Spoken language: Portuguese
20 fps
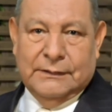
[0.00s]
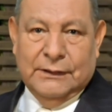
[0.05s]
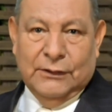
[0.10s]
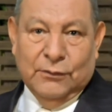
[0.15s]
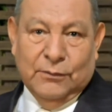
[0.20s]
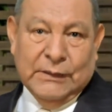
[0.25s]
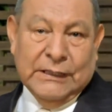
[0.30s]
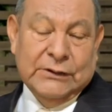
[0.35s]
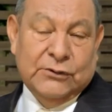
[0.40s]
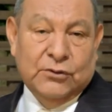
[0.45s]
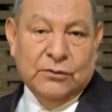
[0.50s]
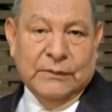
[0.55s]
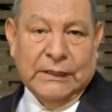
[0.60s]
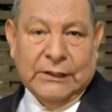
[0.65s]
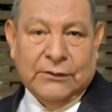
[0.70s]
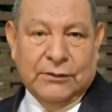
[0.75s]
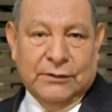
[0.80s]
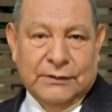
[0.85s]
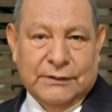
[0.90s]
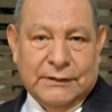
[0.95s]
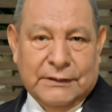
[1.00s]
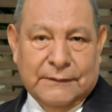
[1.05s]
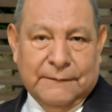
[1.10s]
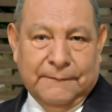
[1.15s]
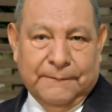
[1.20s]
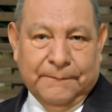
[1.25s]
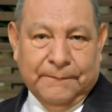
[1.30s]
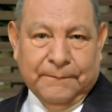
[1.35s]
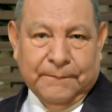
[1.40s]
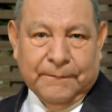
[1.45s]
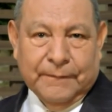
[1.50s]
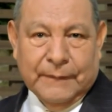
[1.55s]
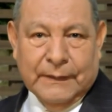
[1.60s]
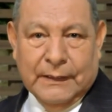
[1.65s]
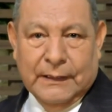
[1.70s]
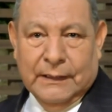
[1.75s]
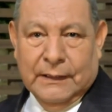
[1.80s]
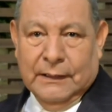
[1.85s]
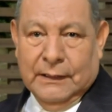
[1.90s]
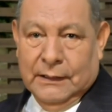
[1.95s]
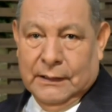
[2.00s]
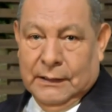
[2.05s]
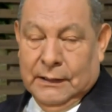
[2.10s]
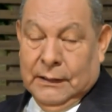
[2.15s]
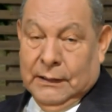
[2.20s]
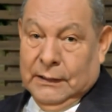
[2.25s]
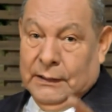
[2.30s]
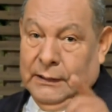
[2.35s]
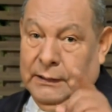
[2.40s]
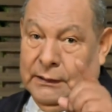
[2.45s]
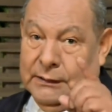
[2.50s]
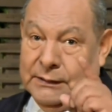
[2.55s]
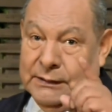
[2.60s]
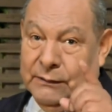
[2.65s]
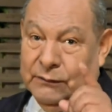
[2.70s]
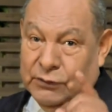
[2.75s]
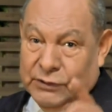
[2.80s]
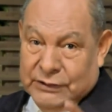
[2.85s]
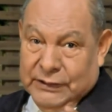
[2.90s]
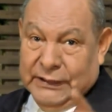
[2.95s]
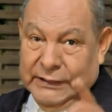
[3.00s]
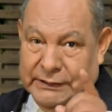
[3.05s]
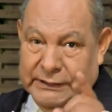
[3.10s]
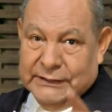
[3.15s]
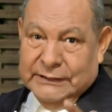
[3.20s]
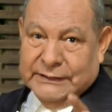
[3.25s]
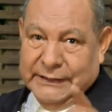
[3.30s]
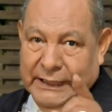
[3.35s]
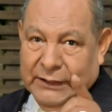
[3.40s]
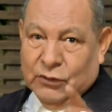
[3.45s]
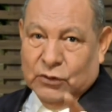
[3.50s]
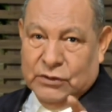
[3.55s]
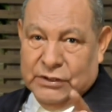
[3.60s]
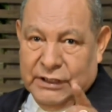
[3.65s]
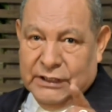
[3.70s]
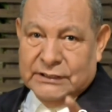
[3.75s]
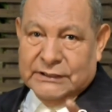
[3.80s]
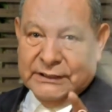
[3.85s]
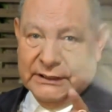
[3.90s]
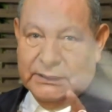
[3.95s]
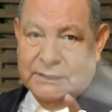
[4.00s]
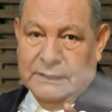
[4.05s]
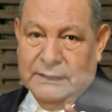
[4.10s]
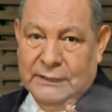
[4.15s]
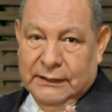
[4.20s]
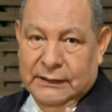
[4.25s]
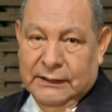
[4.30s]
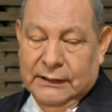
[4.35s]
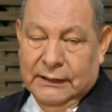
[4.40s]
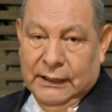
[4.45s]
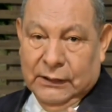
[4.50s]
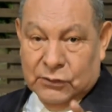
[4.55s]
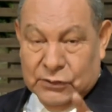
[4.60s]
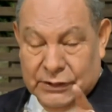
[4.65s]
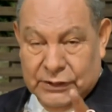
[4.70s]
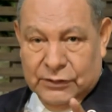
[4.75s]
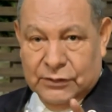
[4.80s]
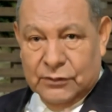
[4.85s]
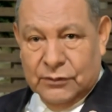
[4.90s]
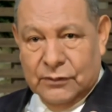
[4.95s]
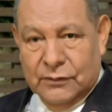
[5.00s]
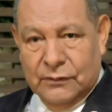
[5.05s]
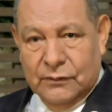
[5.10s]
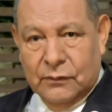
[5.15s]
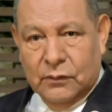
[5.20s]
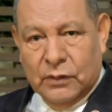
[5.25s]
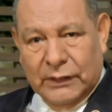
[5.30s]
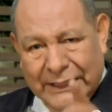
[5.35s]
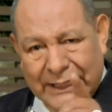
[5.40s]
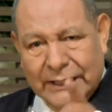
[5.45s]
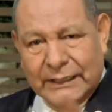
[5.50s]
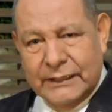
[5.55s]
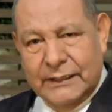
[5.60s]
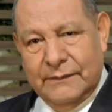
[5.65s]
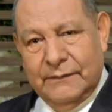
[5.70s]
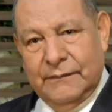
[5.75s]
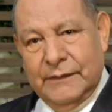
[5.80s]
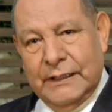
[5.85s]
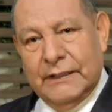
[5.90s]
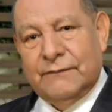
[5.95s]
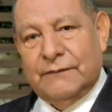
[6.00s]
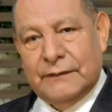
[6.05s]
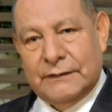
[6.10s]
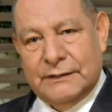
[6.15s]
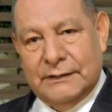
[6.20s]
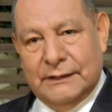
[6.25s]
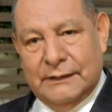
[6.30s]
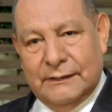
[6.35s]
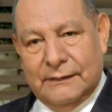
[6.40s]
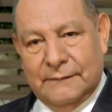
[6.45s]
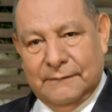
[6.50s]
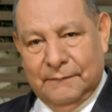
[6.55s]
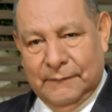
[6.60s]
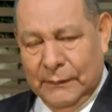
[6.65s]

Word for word: Digo mais uma coisa. Se você diz que conhece ao Senhor, o que, que deveria fazer?